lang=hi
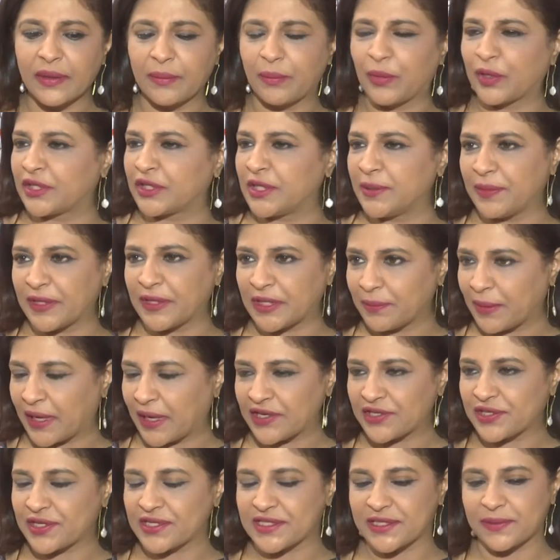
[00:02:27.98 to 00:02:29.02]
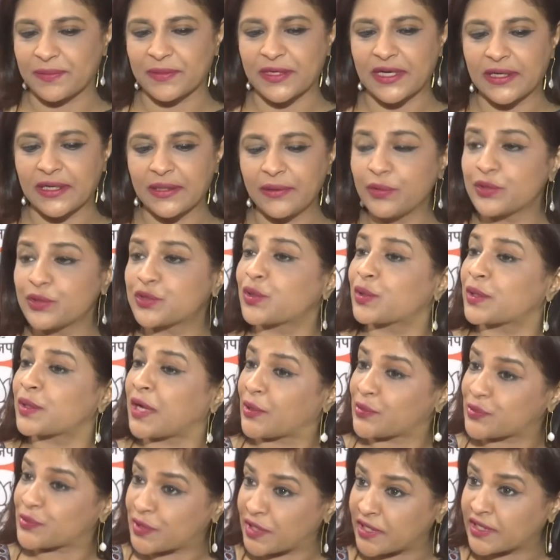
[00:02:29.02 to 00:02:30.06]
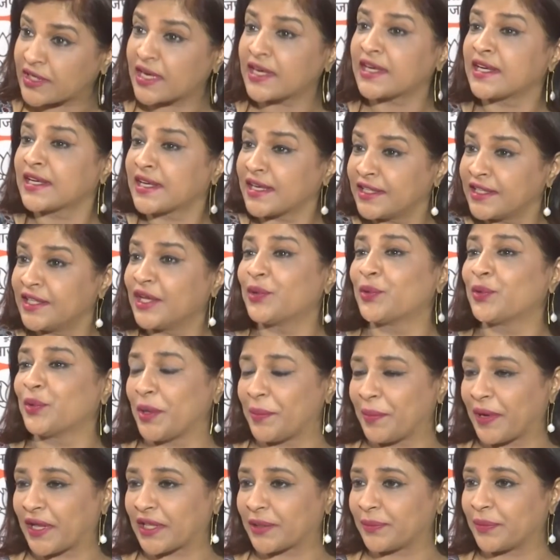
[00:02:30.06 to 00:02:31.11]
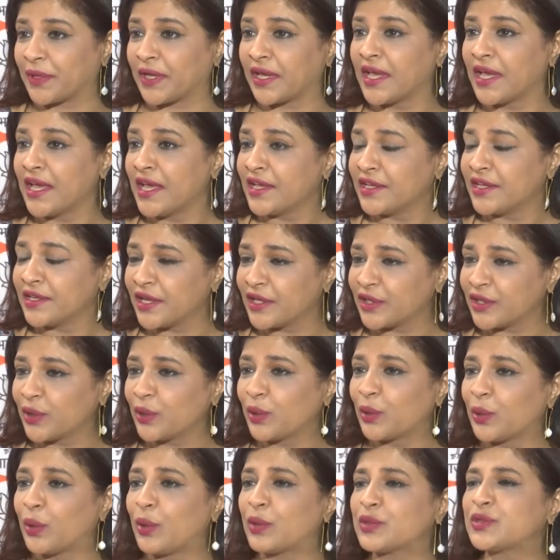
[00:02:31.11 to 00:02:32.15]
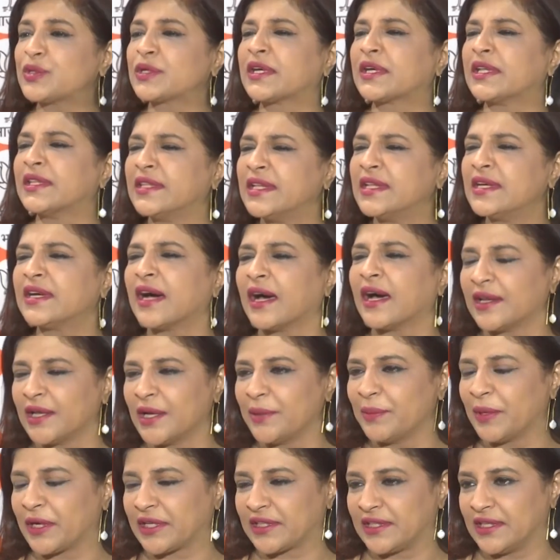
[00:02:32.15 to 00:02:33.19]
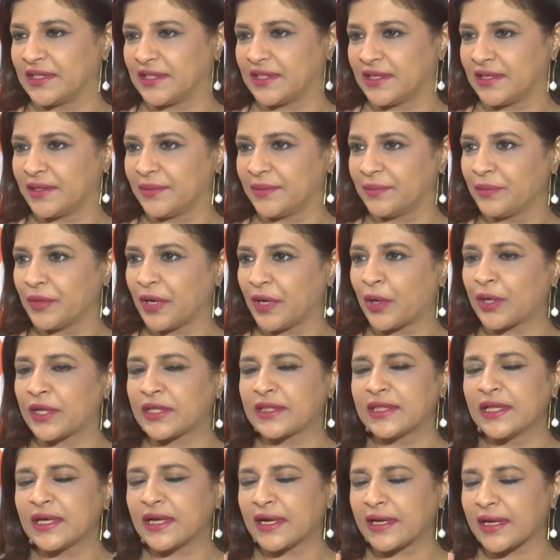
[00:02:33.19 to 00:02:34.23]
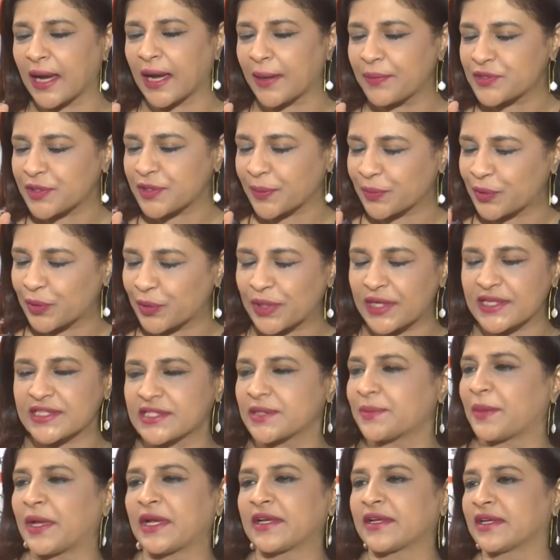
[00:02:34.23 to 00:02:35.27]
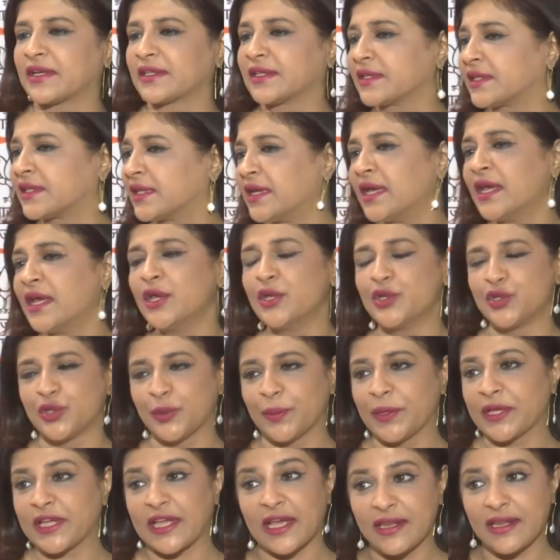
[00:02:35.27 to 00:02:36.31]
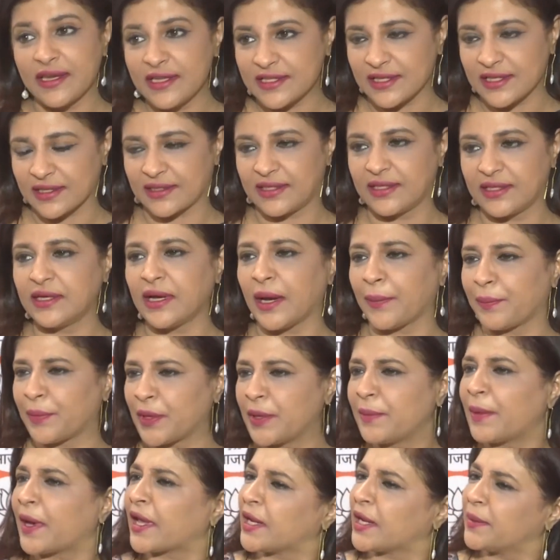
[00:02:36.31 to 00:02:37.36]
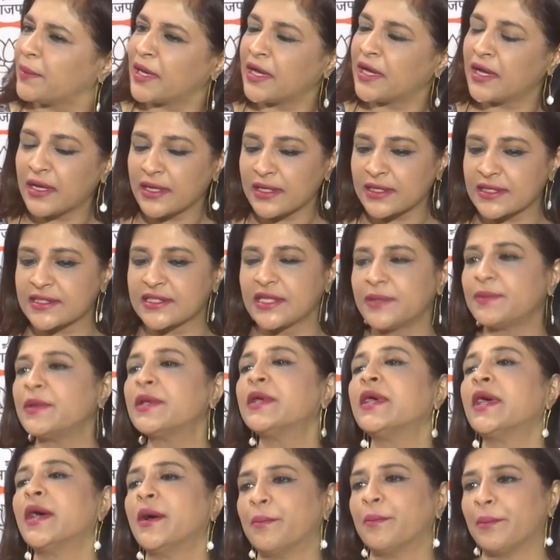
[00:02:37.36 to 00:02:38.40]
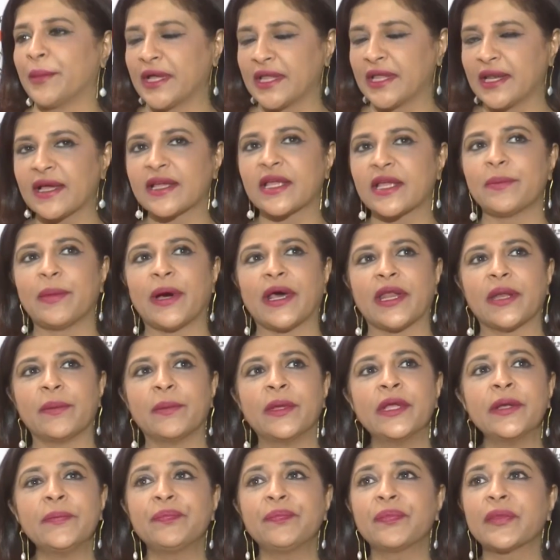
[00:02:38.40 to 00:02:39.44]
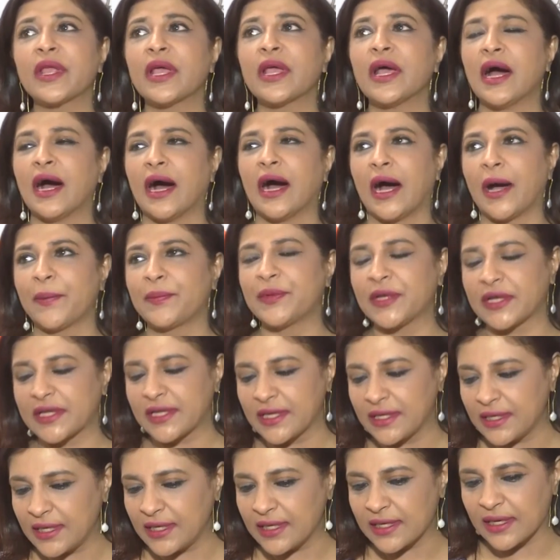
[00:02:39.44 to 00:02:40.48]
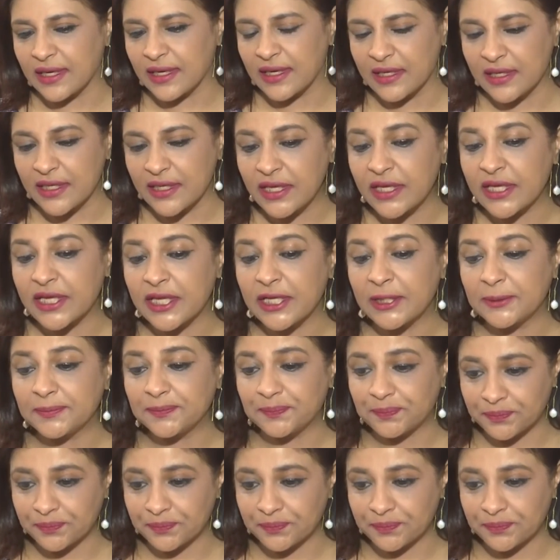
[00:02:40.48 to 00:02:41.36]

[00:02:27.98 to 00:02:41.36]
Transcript: बहुत ही बदमाश किस्म का उसको काउंसलर का टिकट दिया उन्होंने बाद में ये दो लोग जो गंदी गालियां बकते थे और इतने खराब शब्दों का इस्तेमाल करते थे जो मैं कह नहीं सकती अपने बारे में किसी भी महिला के बारे में आप यकीन नहीं करेंगी कि